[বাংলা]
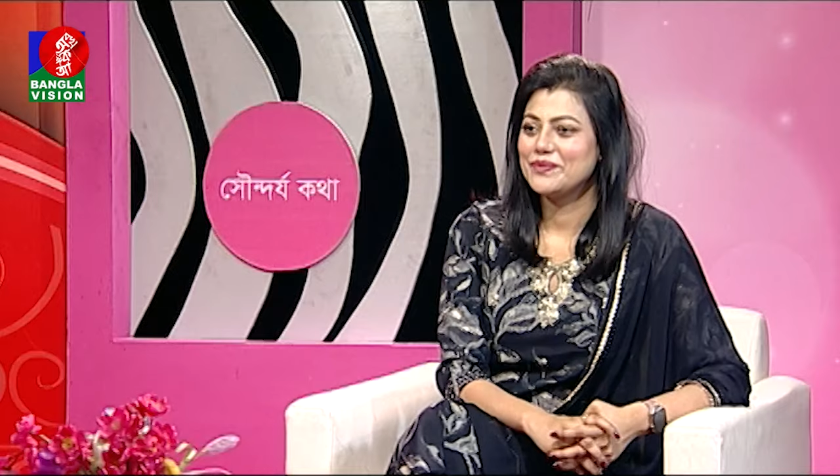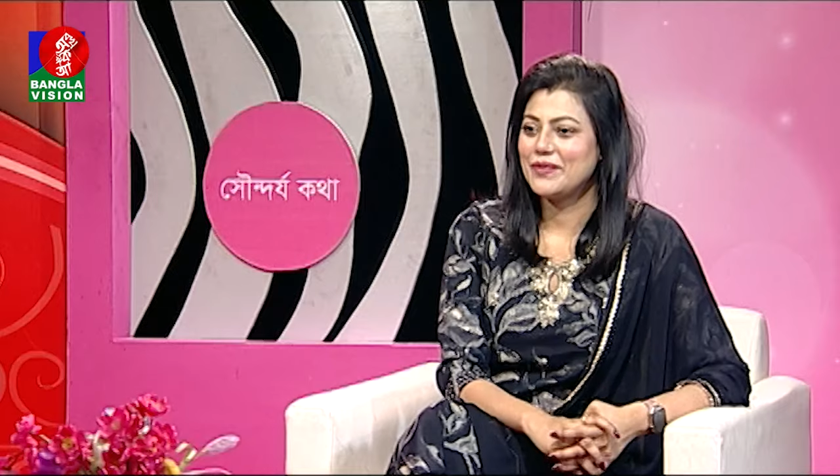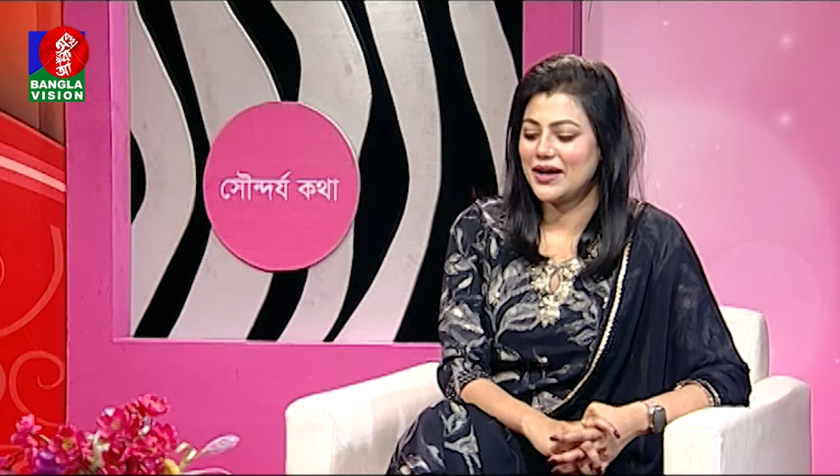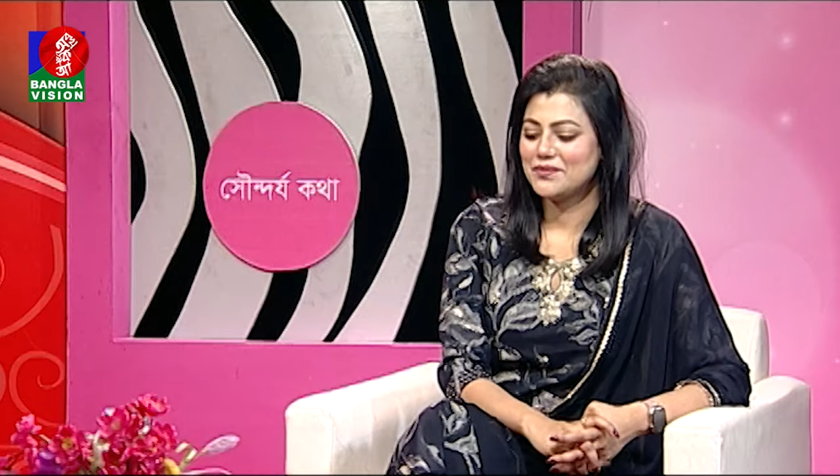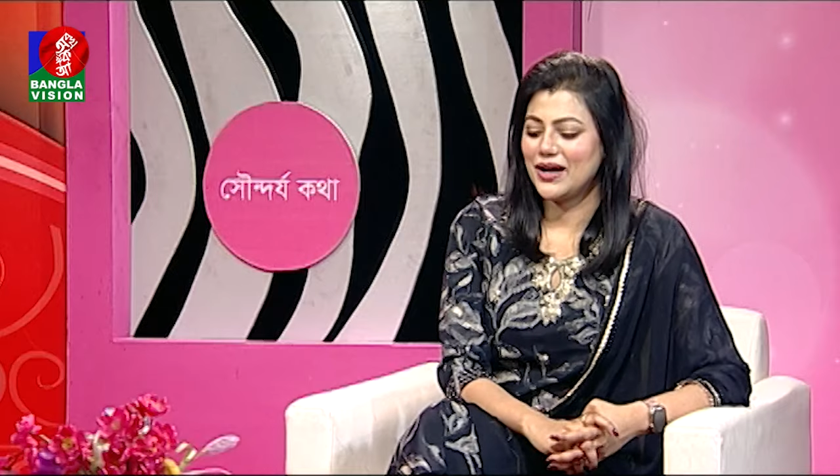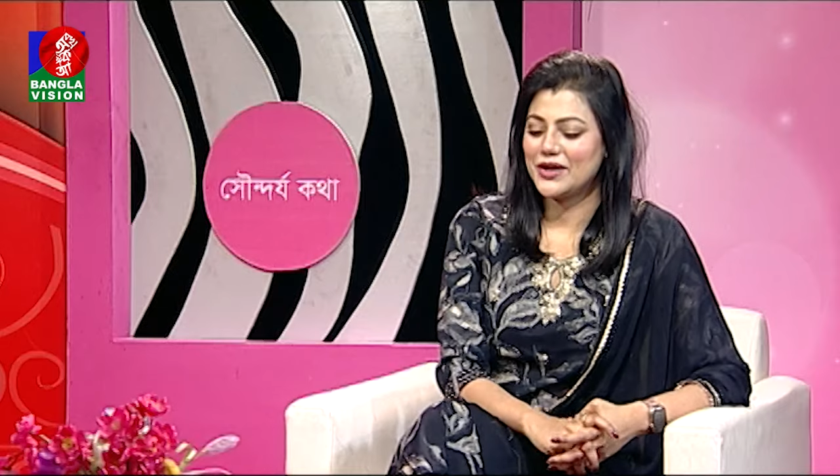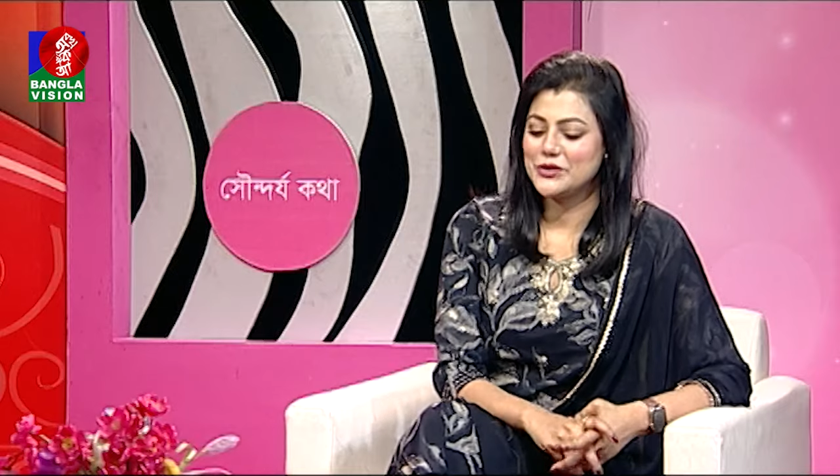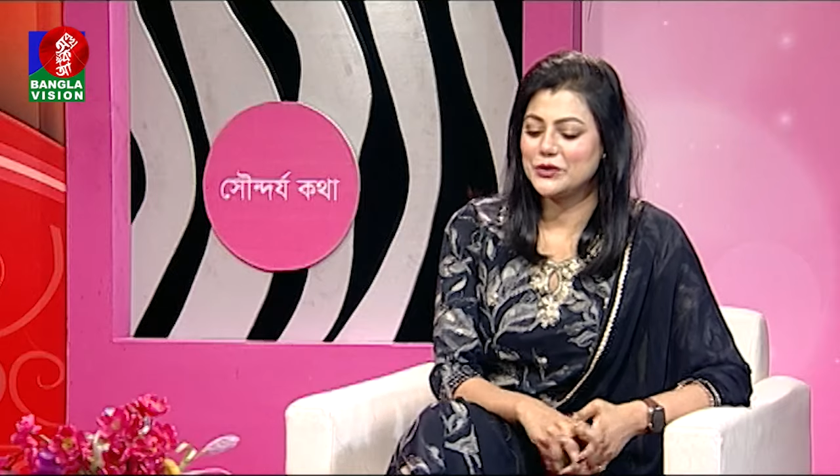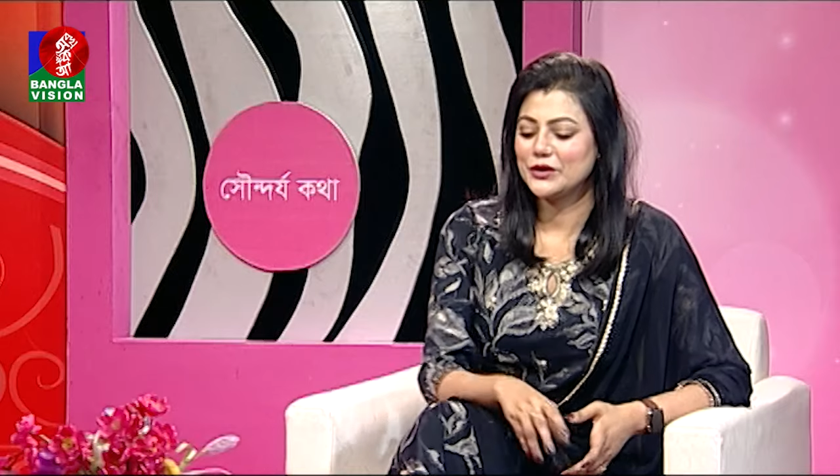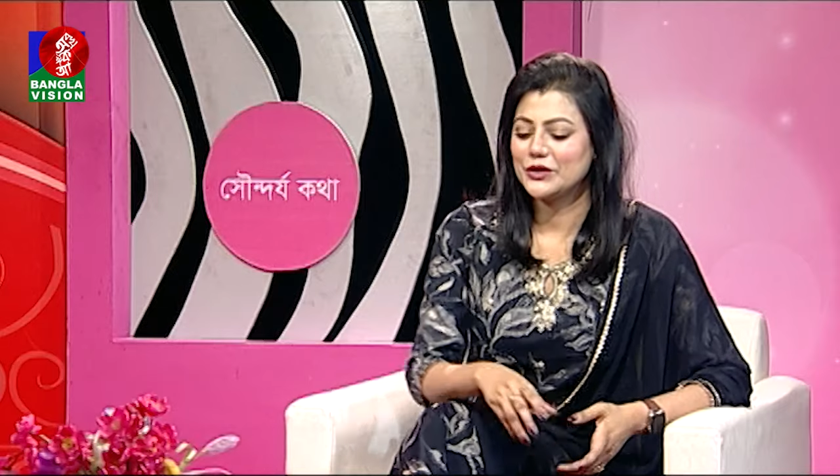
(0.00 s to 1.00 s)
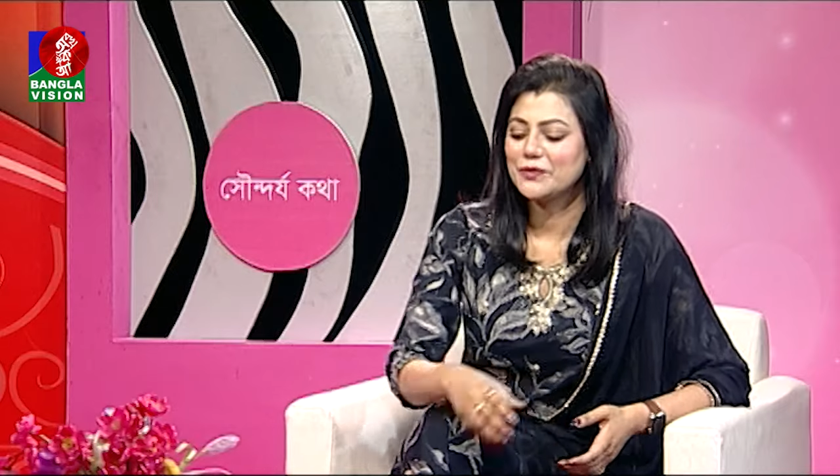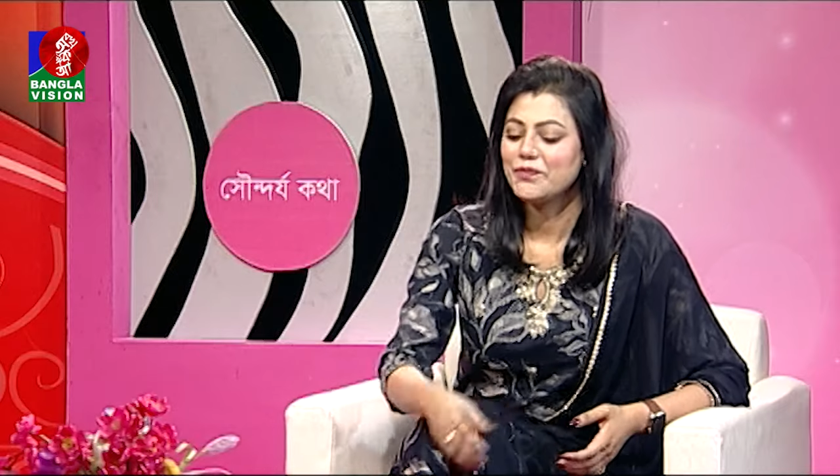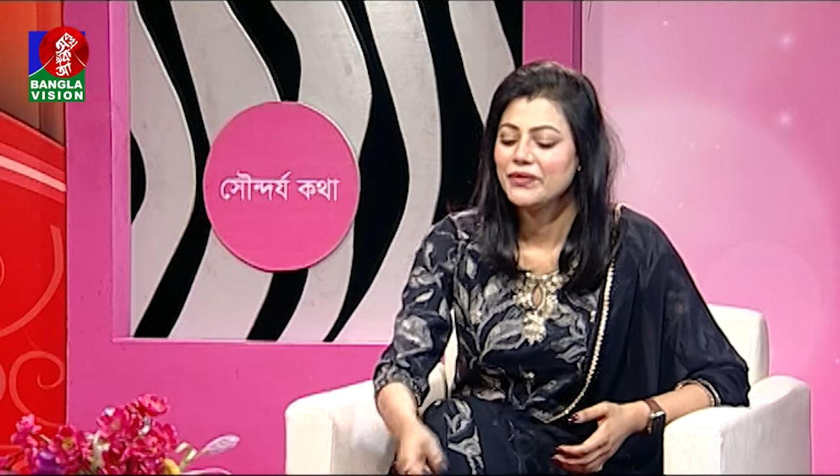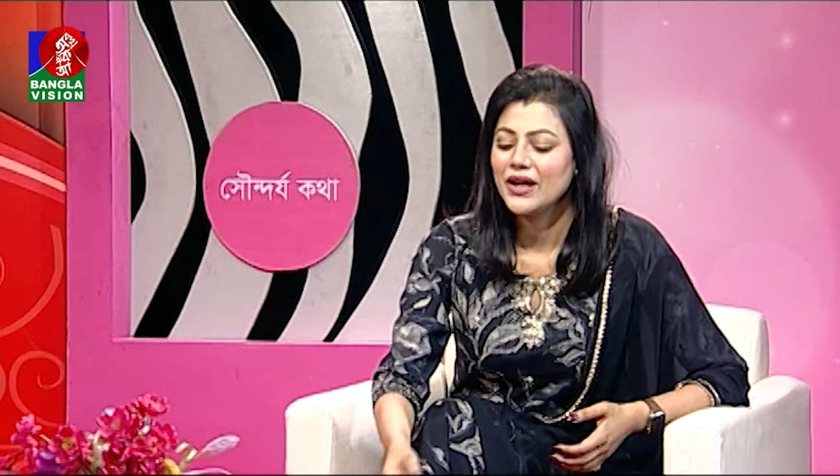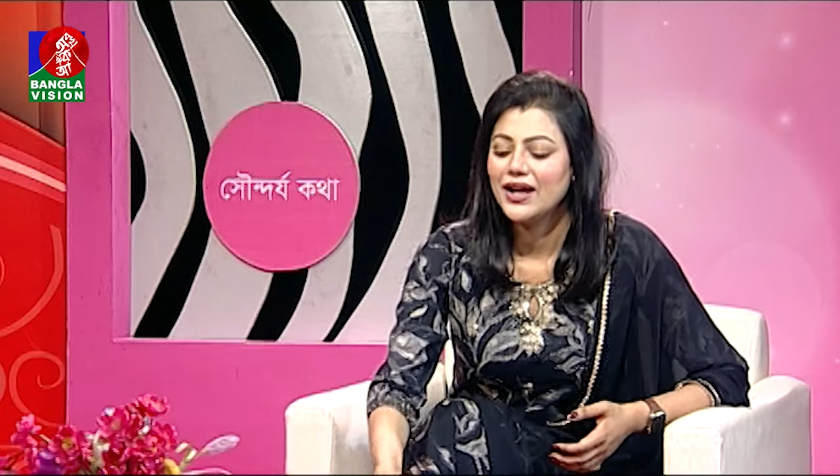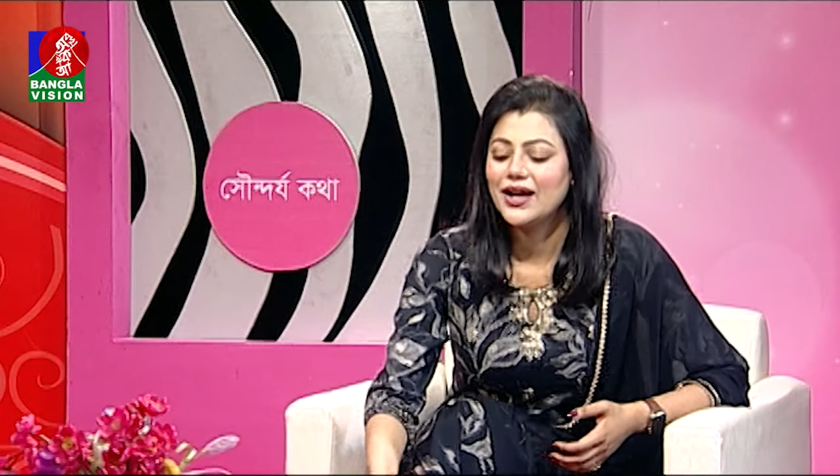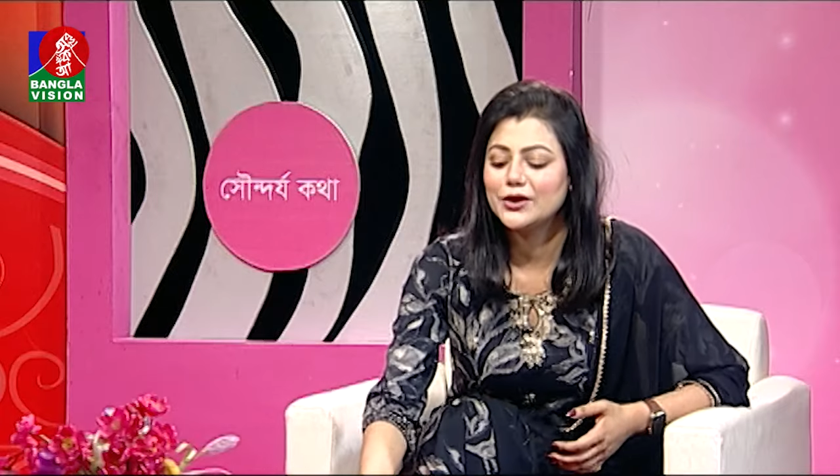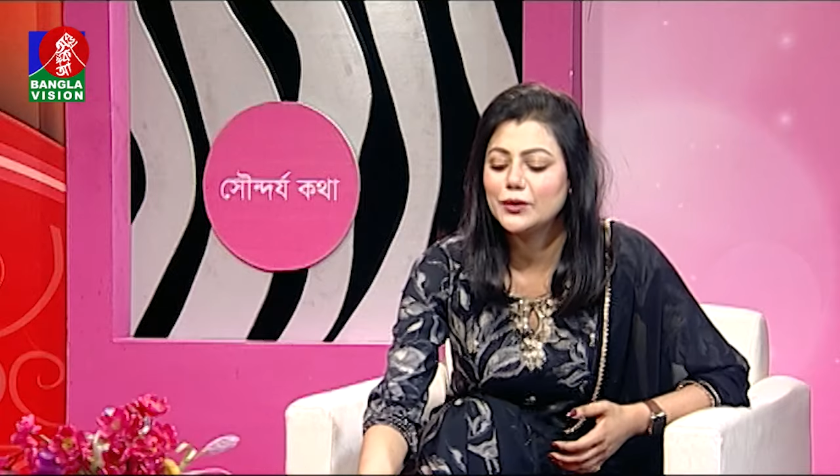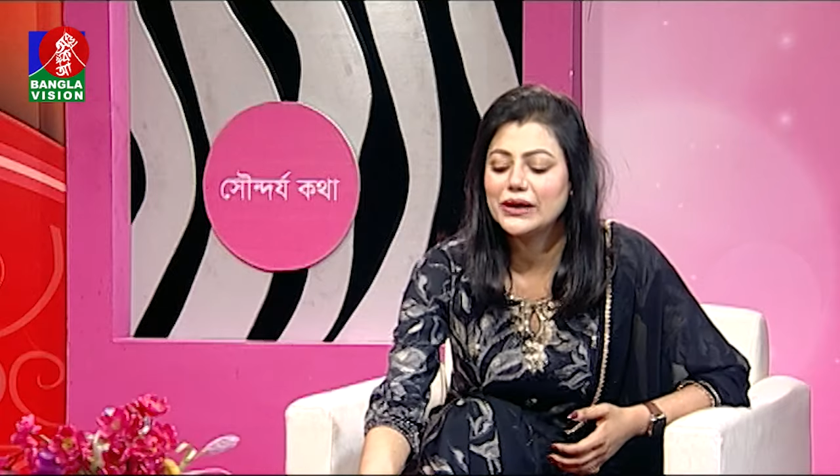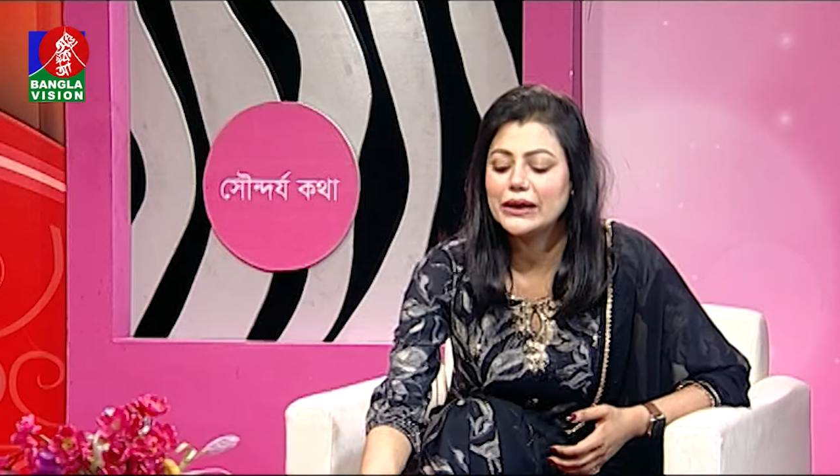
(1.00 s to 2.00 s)
বাহ বাহ সুন্দর আর
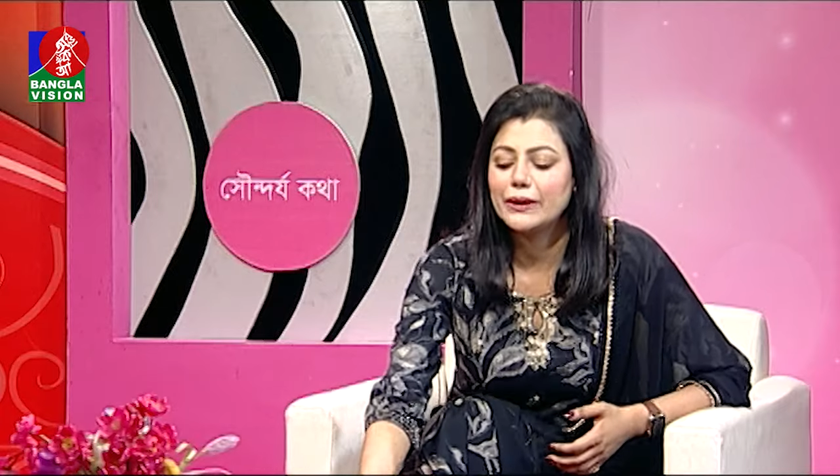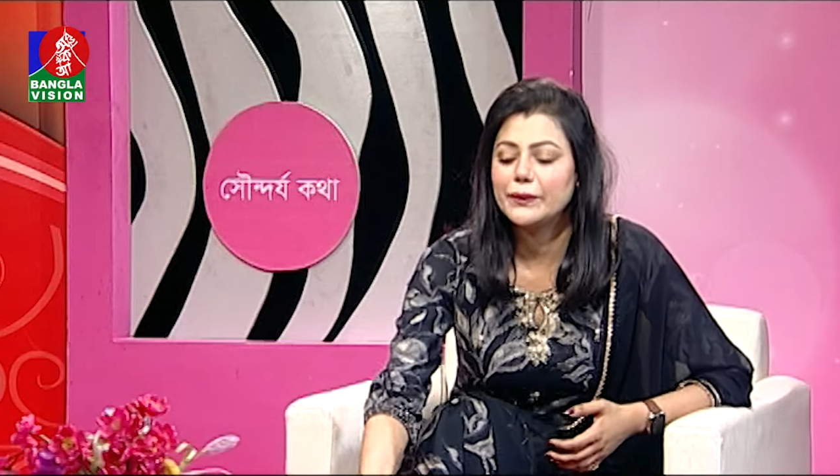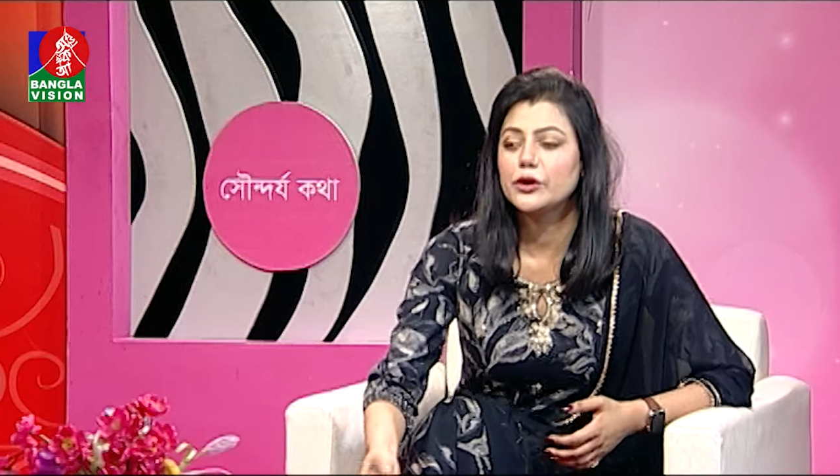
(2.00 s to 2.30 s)
তোমাকে এবার আমি